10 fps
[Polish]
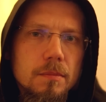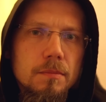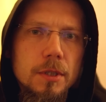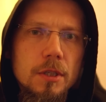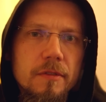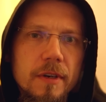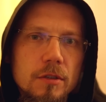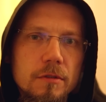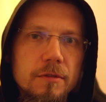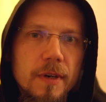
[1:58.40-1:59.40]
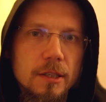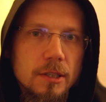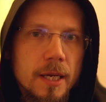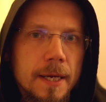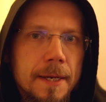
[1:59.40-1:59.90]
bycie twarzą w
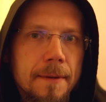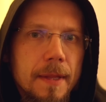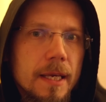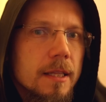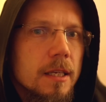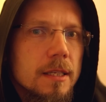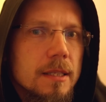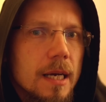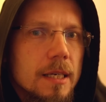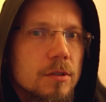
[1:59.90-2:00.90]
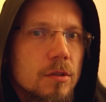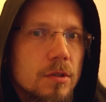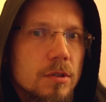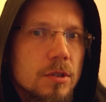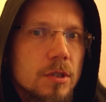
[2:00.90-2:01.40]
twarz. Jedyny zakaz
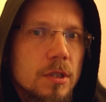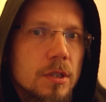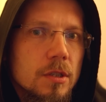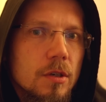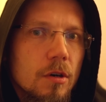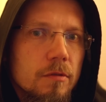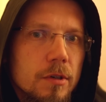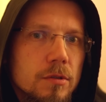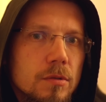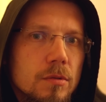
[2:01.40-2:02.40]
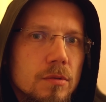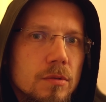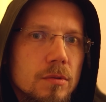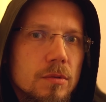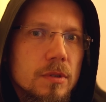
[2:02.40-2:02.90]
dotyczy
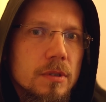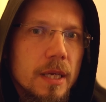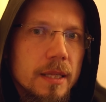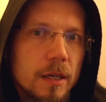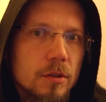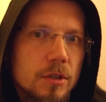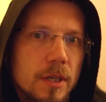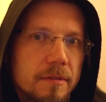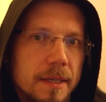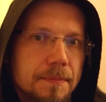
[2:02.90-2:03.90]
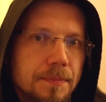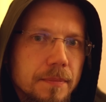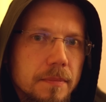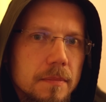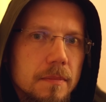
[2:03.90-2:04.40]
owocu z jednego drzewa.
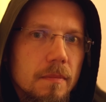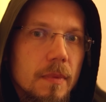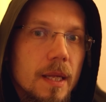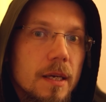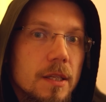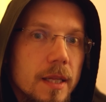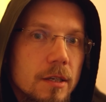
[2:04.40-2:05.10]
I